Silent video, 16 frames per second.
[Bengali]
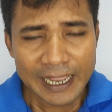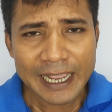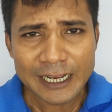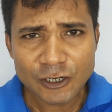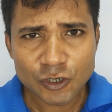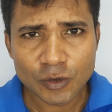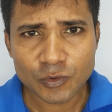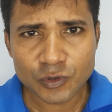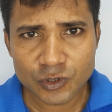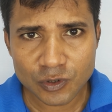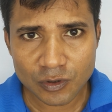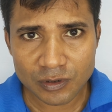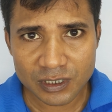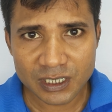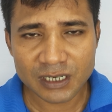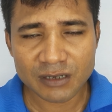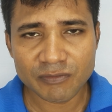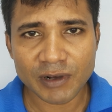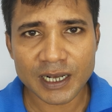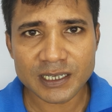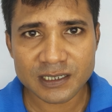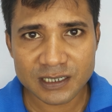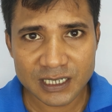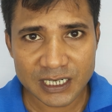এই সমস্ত
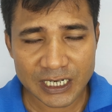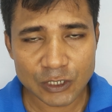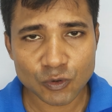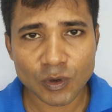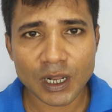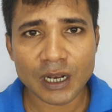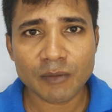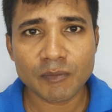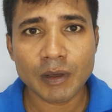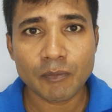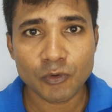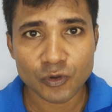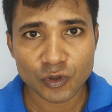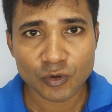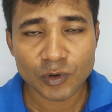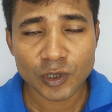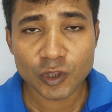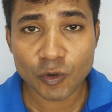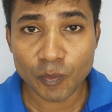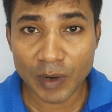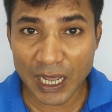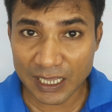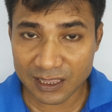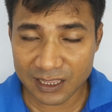ডিভাইস নেটওয়ার্ক বা বন্ধুবান্ধব
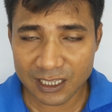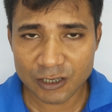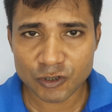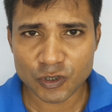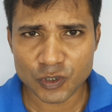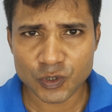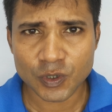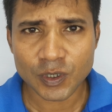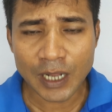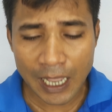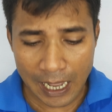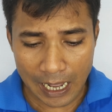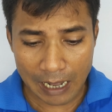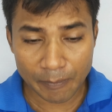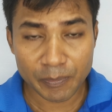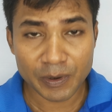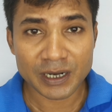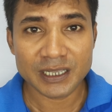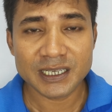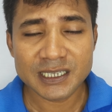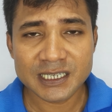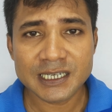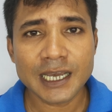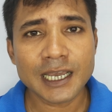বা আত্মীয় স্বজন আপনার
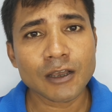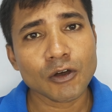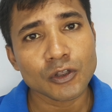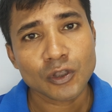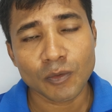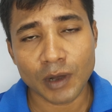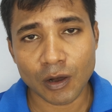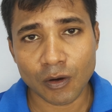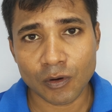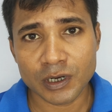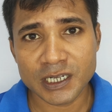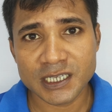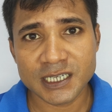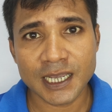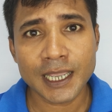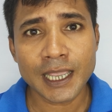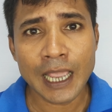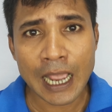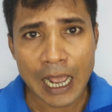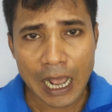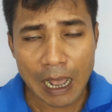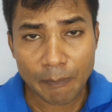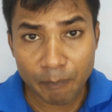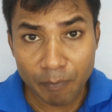ইচ্ছায় অথবা অনিচ্ছায়
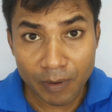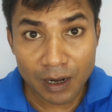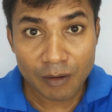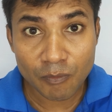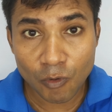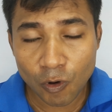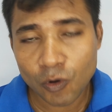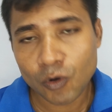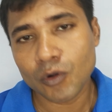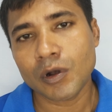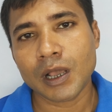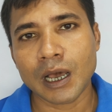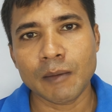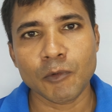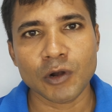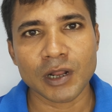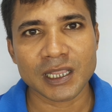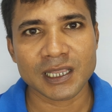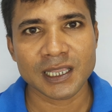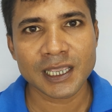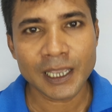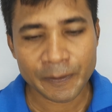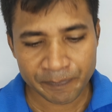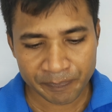আপনার মঙ্গল
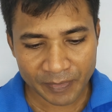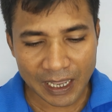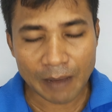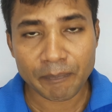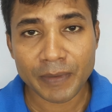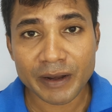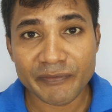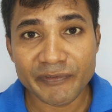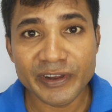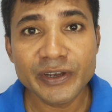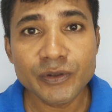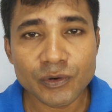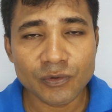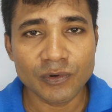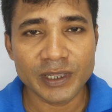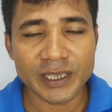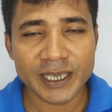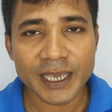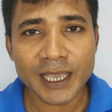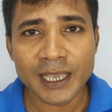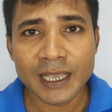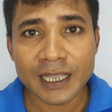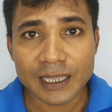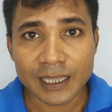কামনার্থে আপনার ভিডিওগুলিকে
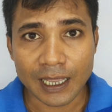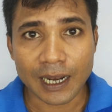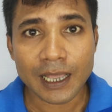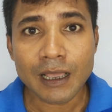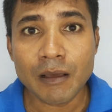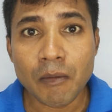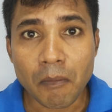তারা